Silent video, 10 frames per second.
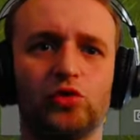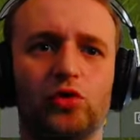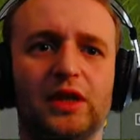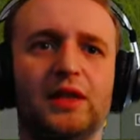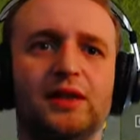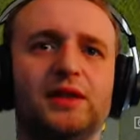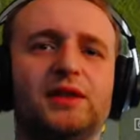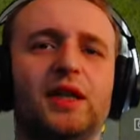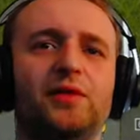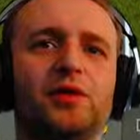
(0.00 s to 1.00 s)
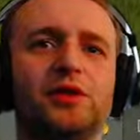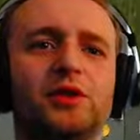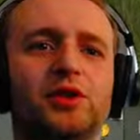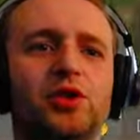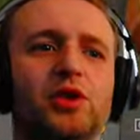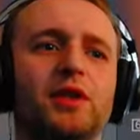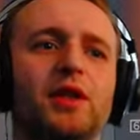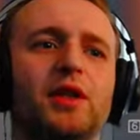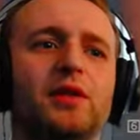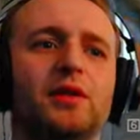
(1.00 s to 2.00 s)
No na The Saviors 3,
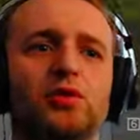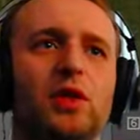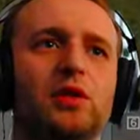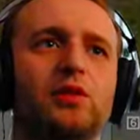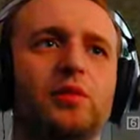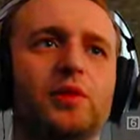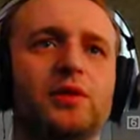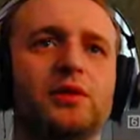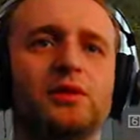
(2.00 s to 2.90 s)
nie? Tuka dupy.